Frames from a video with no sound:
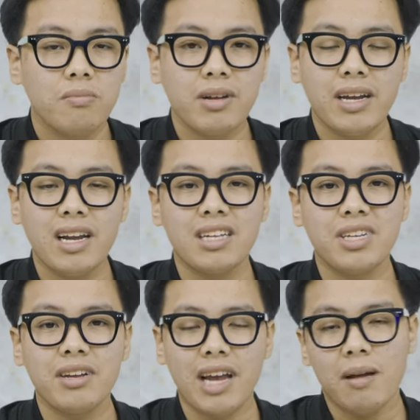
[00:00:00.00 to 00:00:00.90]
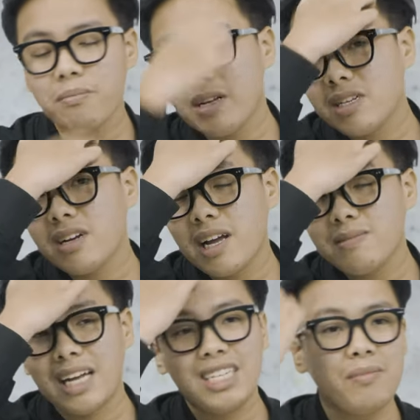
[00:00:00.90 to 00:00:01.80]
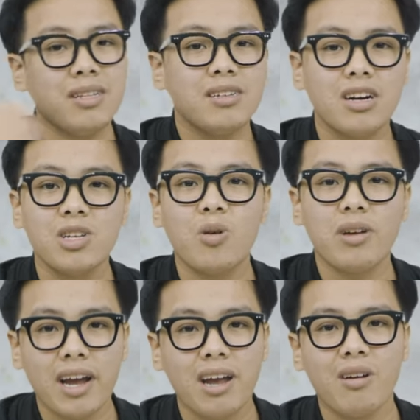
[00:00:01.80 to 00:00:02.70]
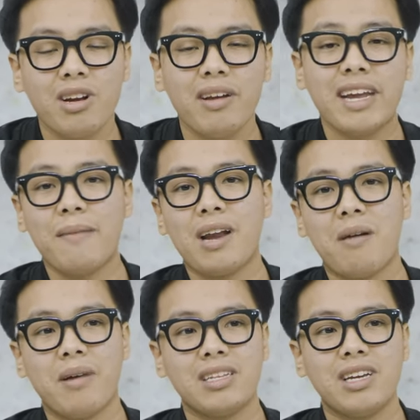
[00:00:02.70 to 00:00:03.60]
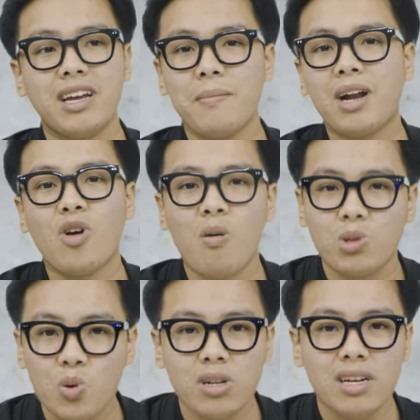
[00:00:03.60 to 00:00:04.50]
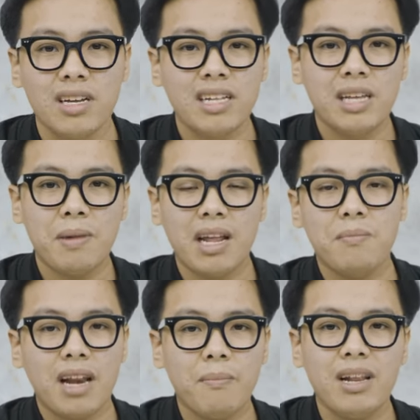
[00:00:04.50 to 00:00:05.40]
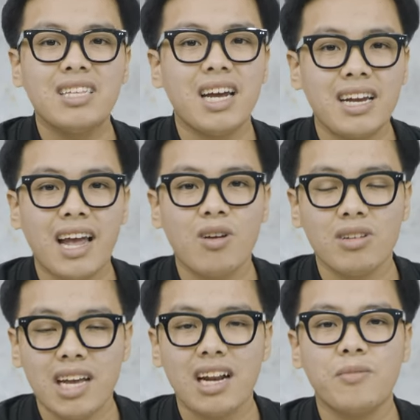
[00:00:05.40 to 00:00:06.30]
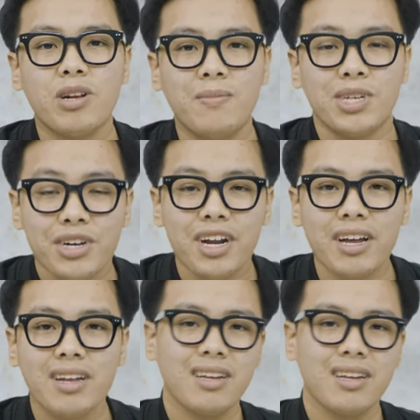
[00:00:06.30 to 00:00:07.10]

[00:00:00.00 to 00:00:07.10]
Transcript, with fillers: Mình nghĩ là chơi game, mình chơi game giải trí bình thường thì ok. Còn nếu anh em nào mà chơi game hardcore một chút thì màn hình mười lăm mi-li-giây này có sẽ là một điểm trừ đấy.